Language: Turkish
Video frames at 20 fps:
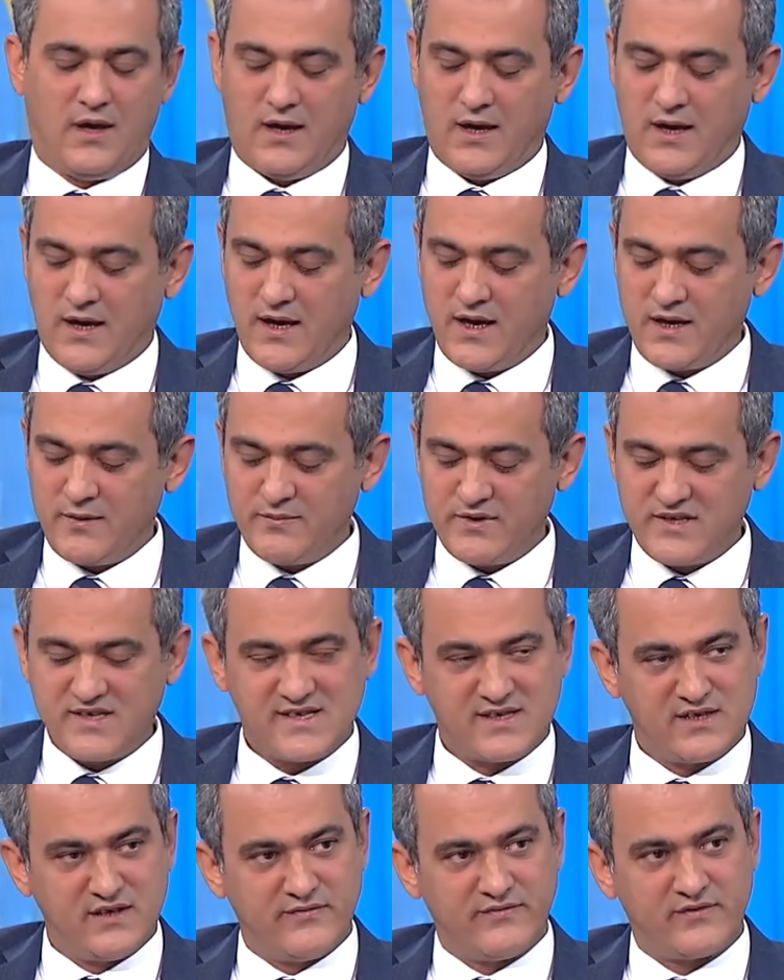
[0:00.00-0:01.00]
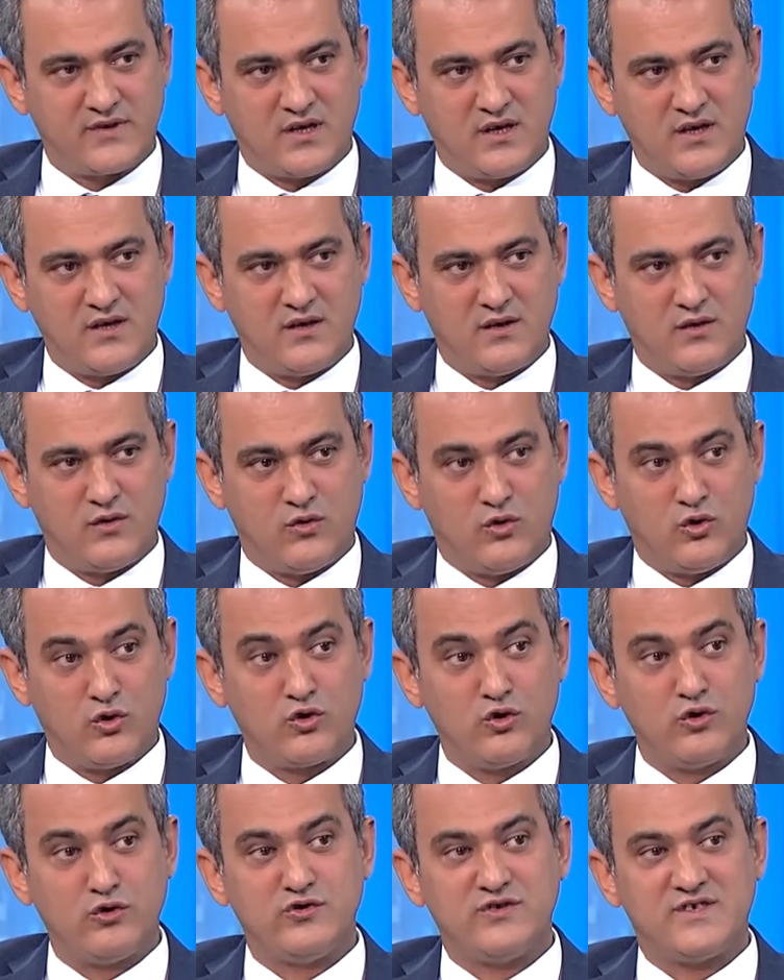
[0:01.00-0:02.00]
Eğer bir sınıfta
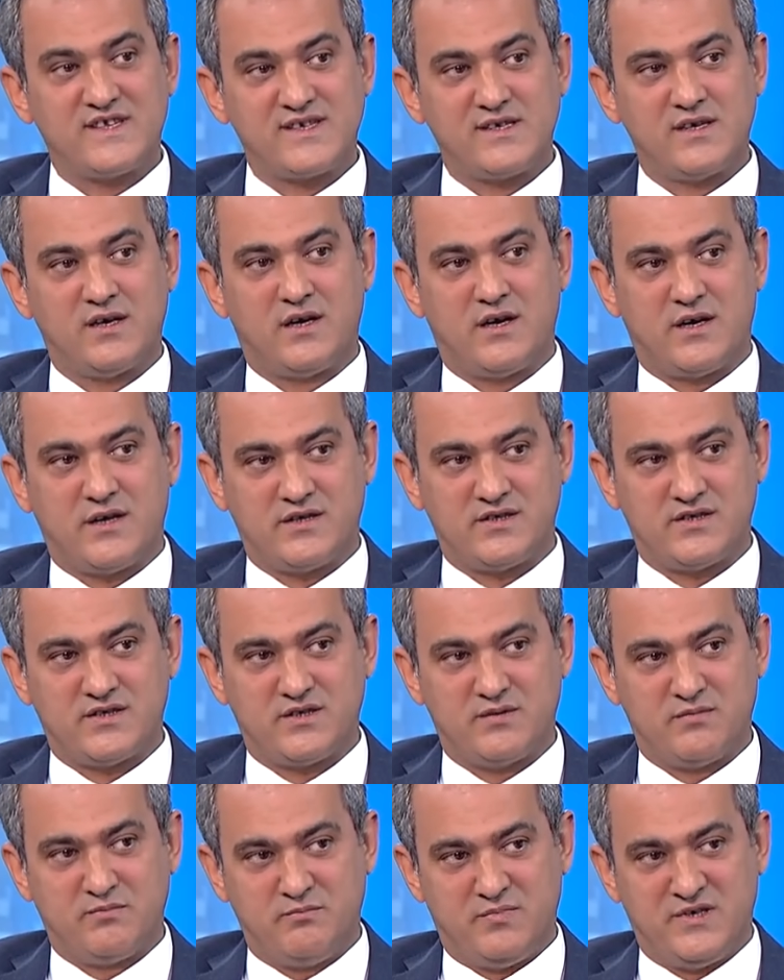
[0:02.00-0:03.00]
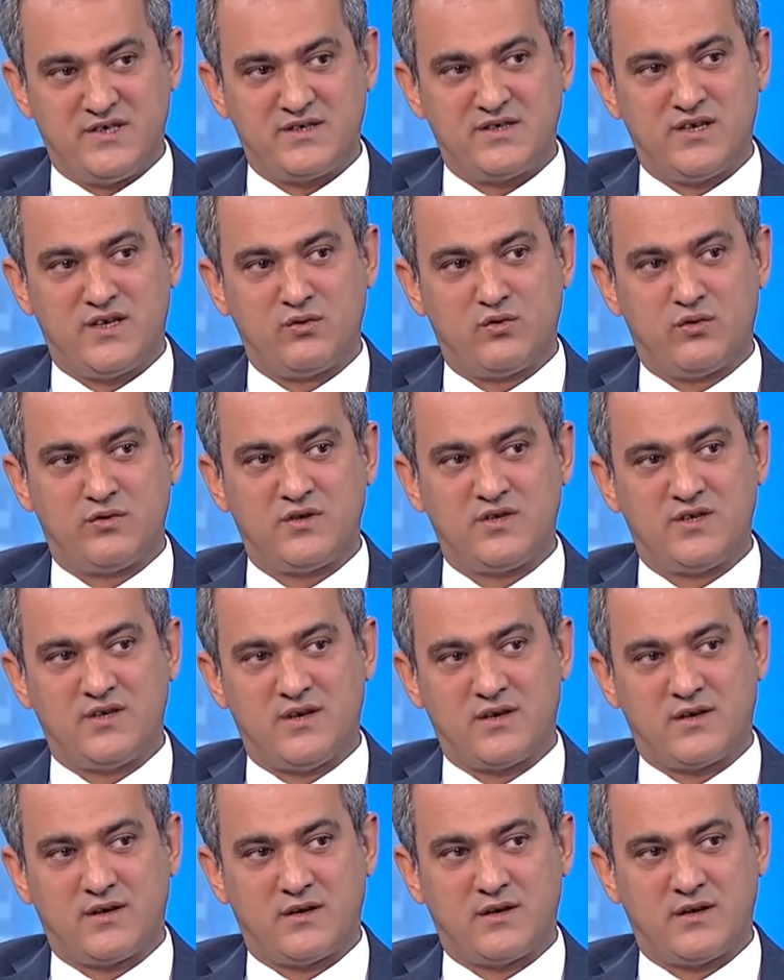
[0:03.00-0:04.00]
okul öncesi hariç birden
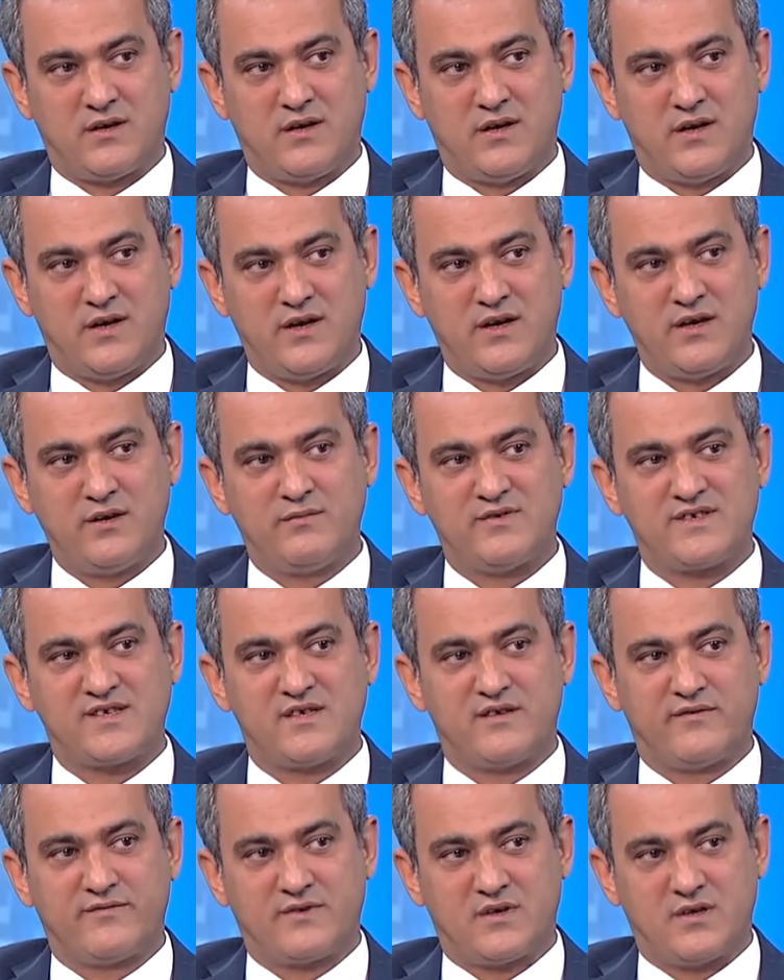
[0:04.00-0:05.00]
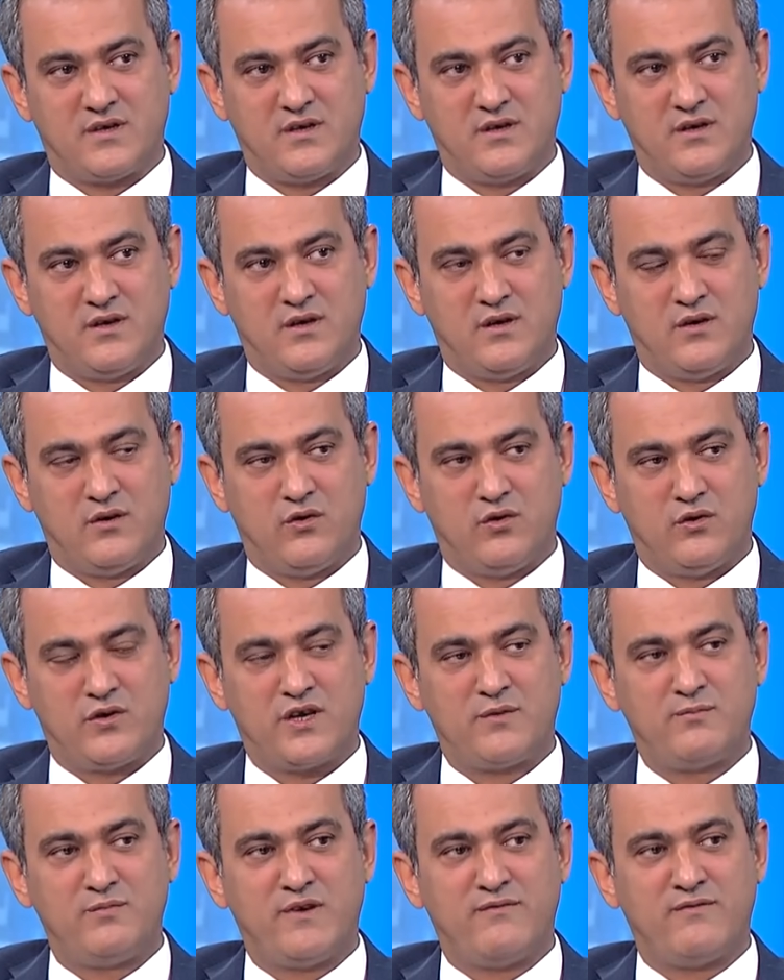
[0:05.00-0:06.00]
12'ye kadar herhangi bir sınıfta
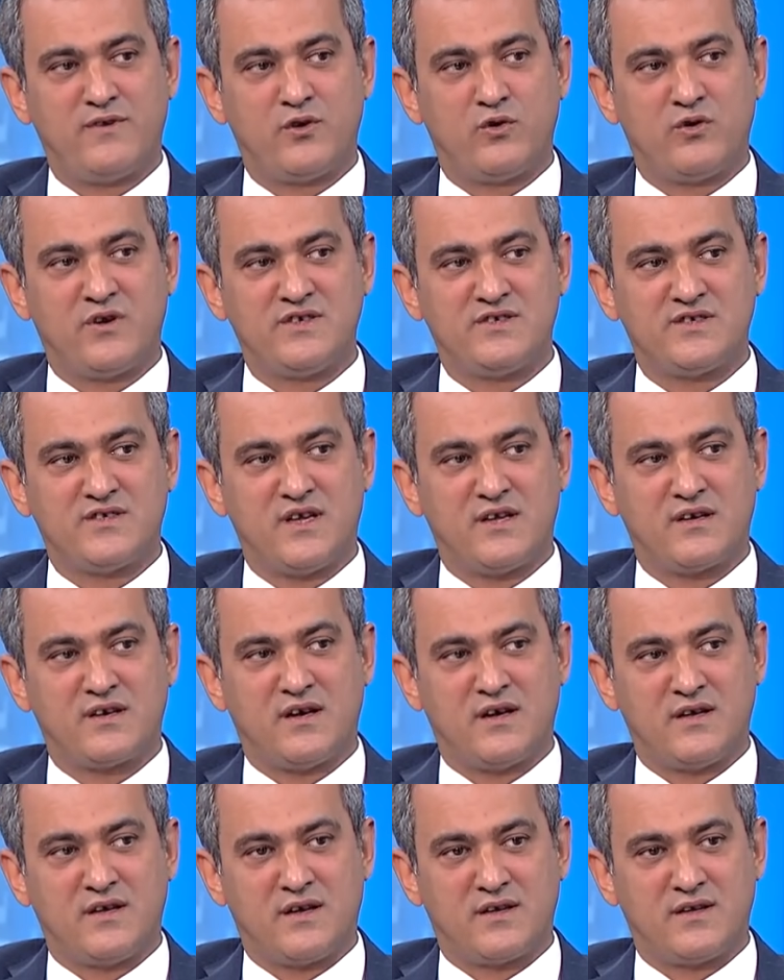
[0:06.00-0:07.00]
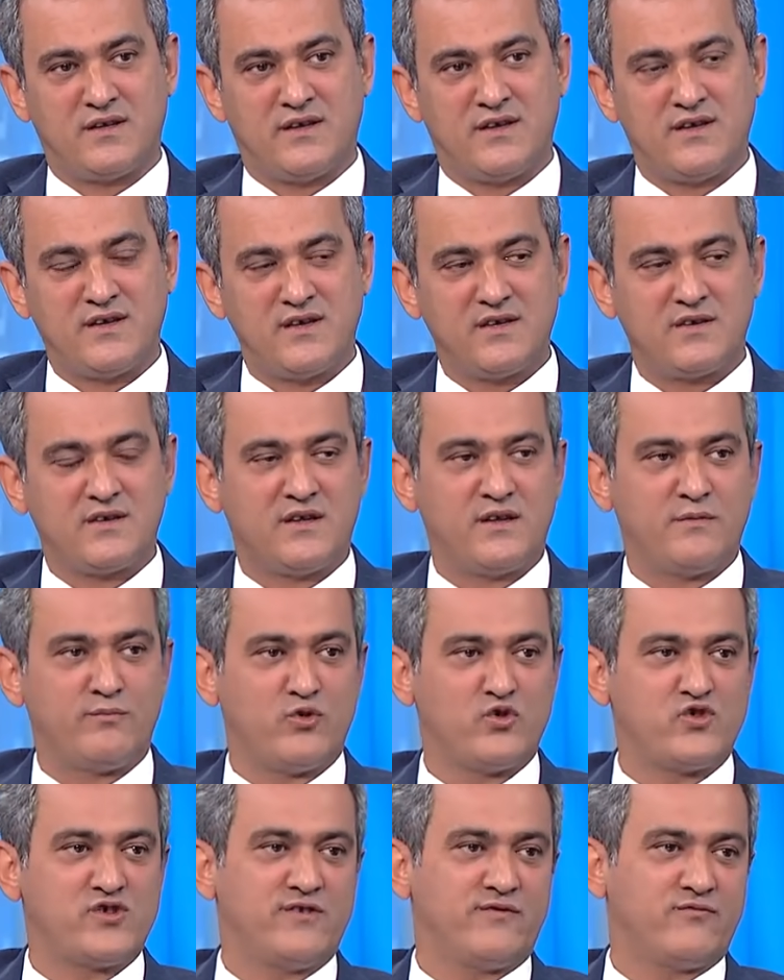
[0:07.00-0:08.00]
öğretmen ve öğrenciden kaynaklanan iki tane
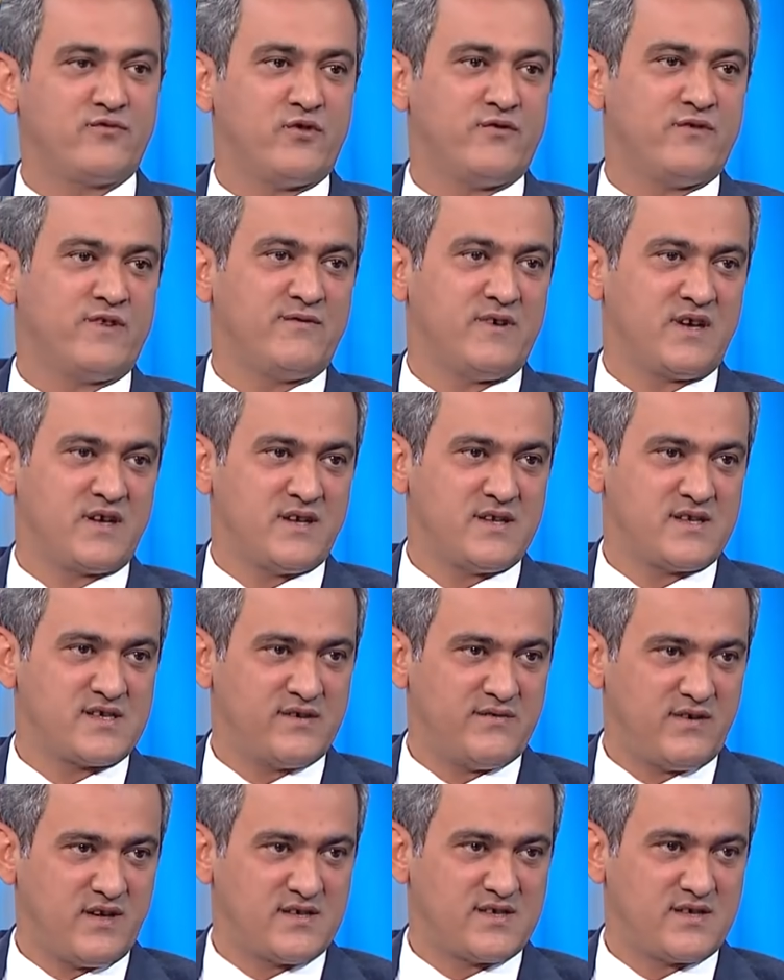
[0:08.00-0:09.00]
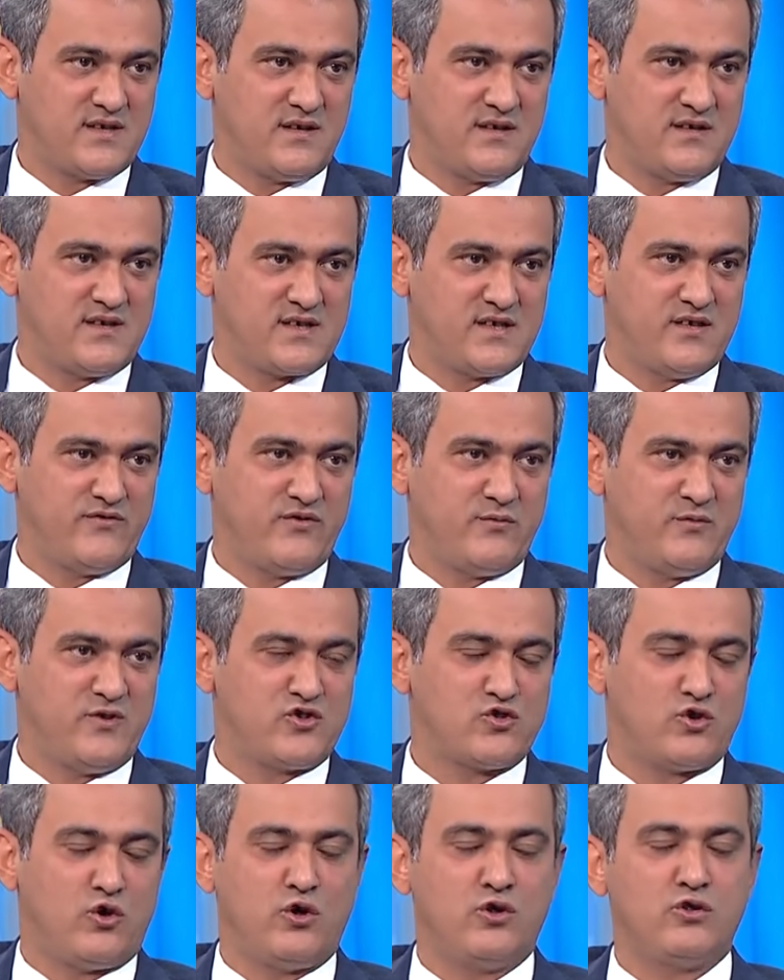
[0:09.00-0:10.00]
pozitif COVID vakası varsa sınıfı Sınıf
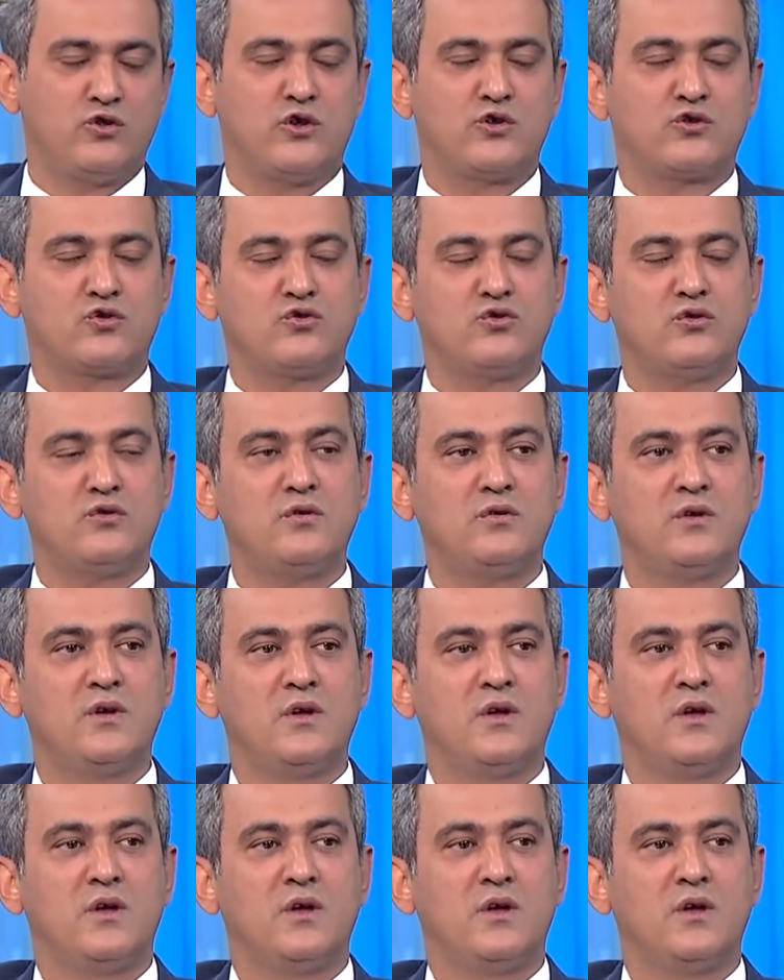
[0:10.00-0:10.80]
biz kapandı. 14 gün